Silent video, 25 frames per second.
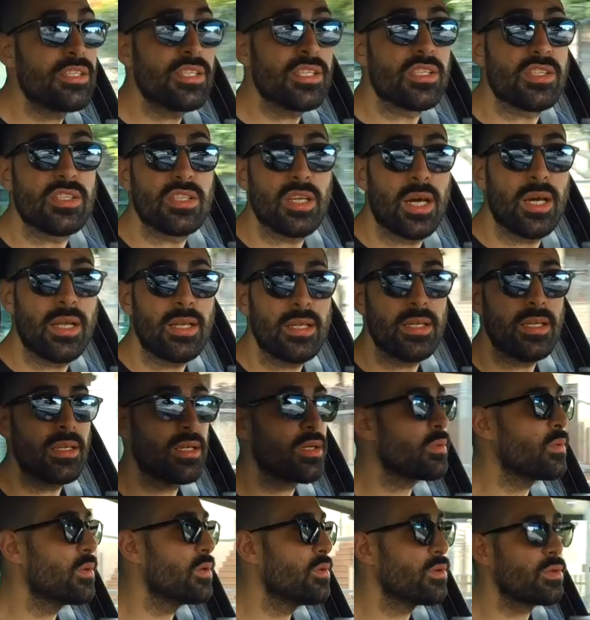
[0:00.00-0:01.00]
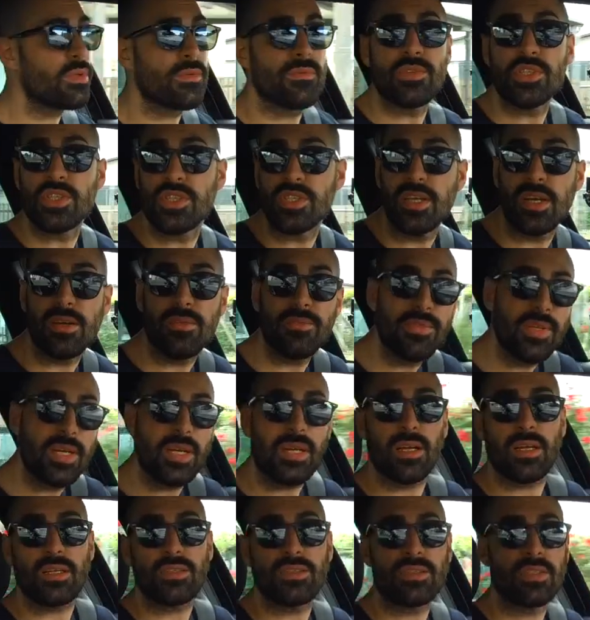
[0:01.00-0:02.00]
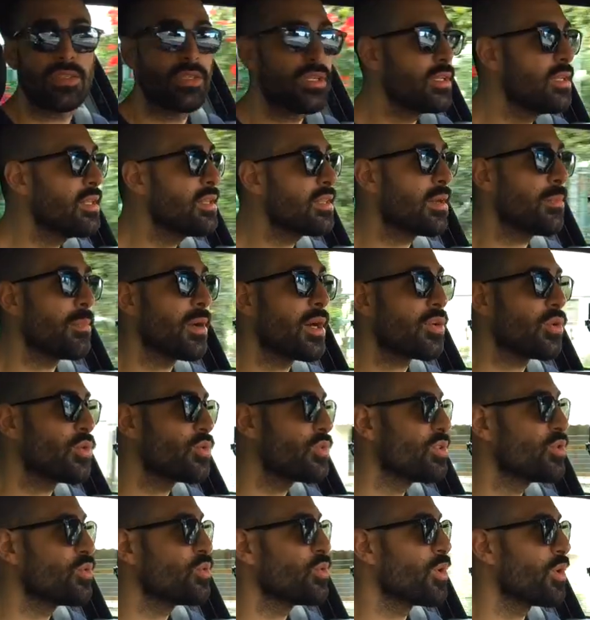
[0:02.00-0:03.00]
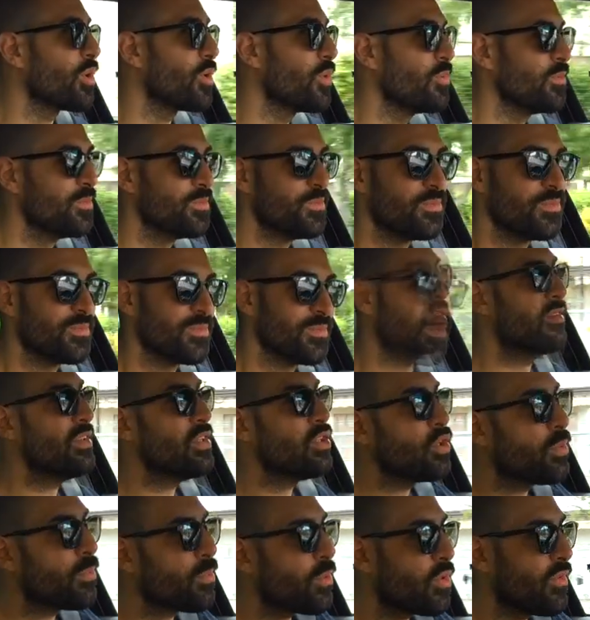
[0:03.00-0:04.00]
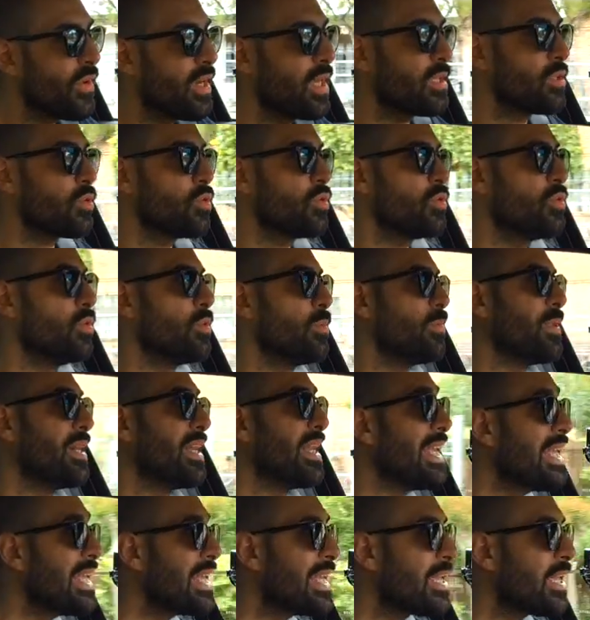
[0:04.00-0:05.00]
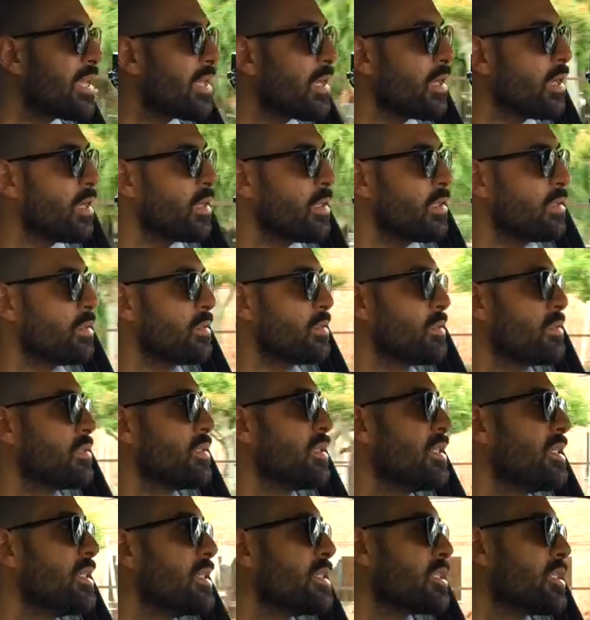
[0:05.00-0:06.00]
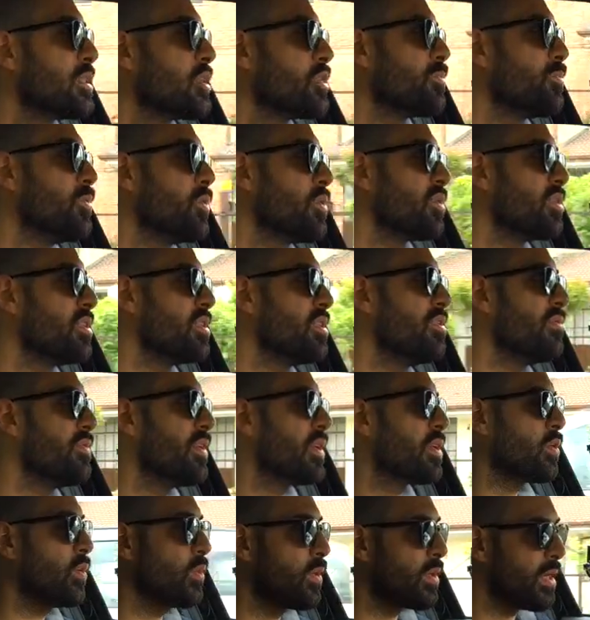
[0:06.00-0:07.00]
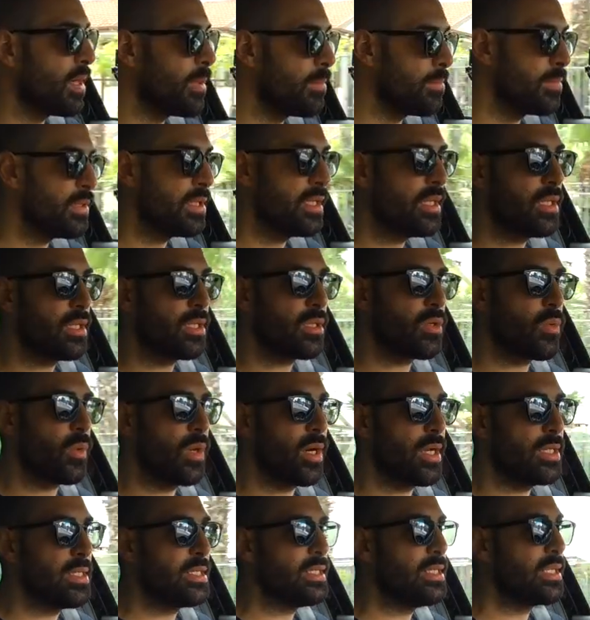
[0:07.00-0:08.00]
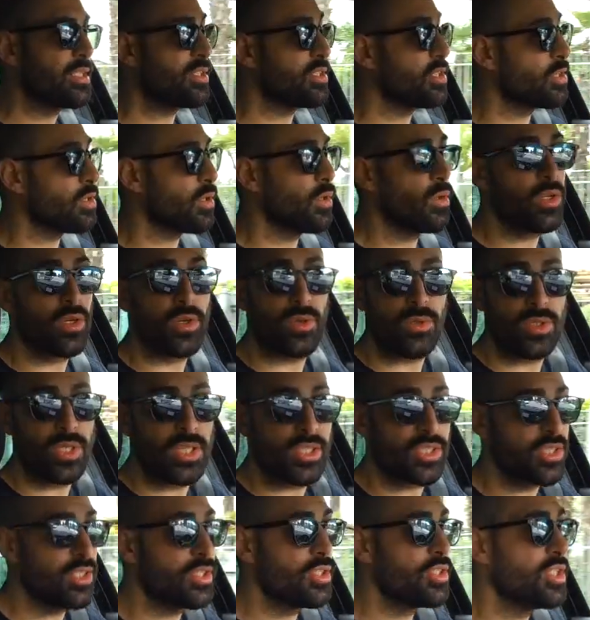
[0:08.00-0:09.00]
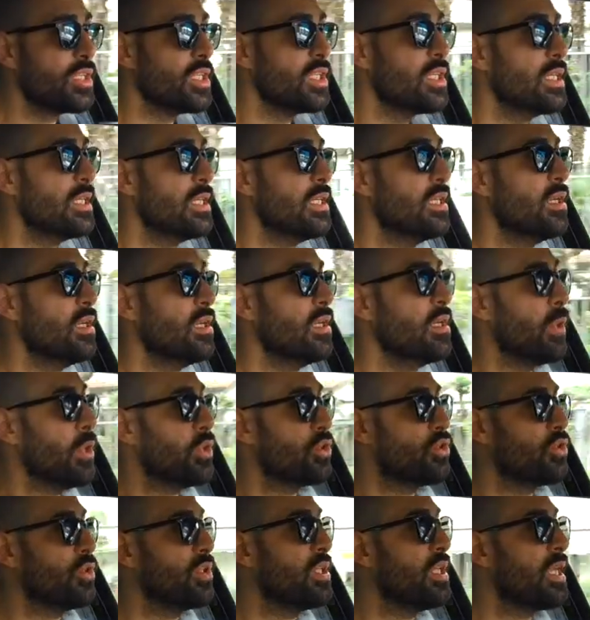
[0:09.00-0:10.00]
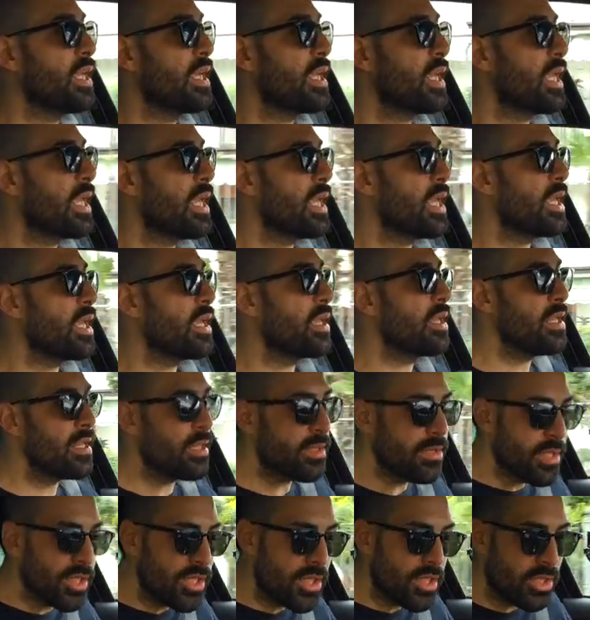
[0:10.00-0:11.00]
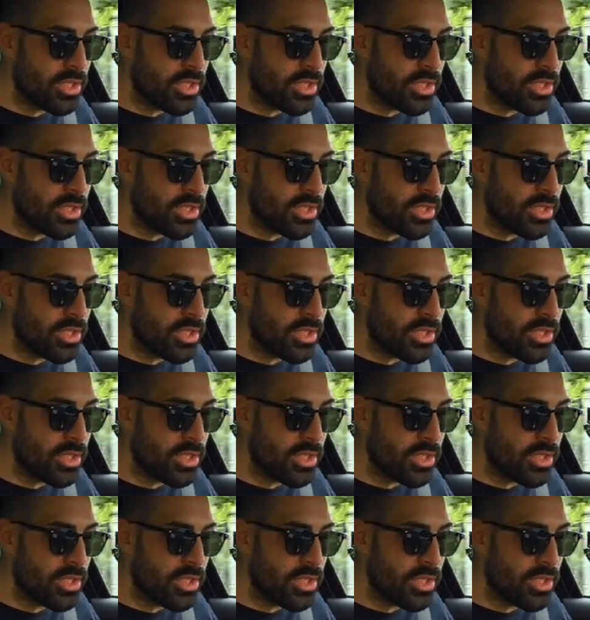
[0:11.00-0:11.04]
necessarie qualora vi si affiancasse il tamarro di turno. Avendo provato parecchie tedesche sportive con cambi quali S-Tronic o DSG, posso dire che il